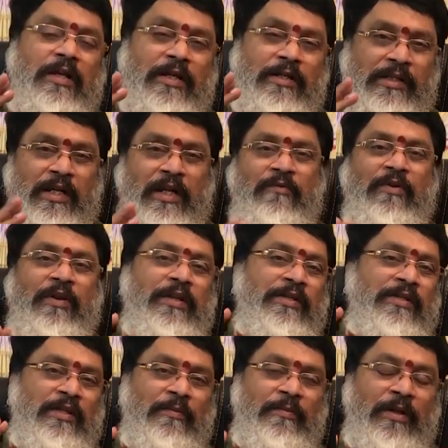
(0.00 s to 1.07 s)
ఇట్స్ అన్ అడ్వాంటేజ్
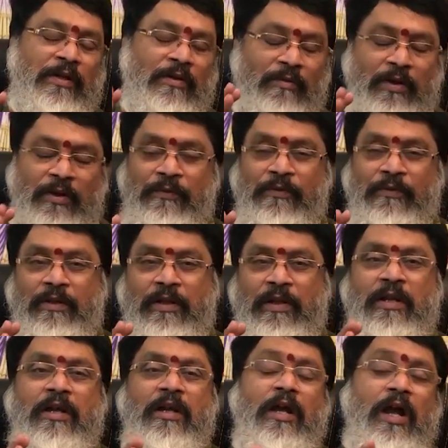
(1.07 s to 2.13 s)
అని చెప్పడానికి అవకాశం ఉంటుంది
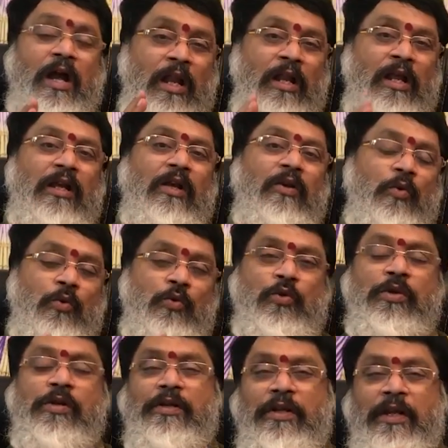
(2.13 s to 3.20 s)
అలాగే
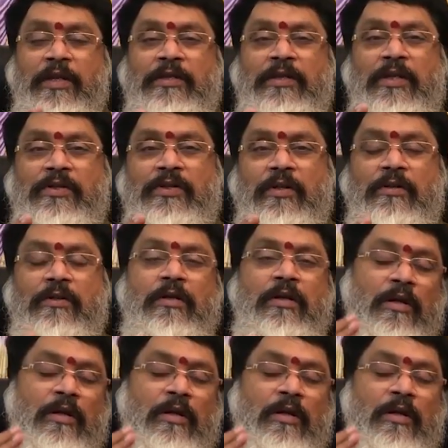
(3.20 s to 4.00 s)
కుజుడు యొక్క ట్రాన్సాక్షన్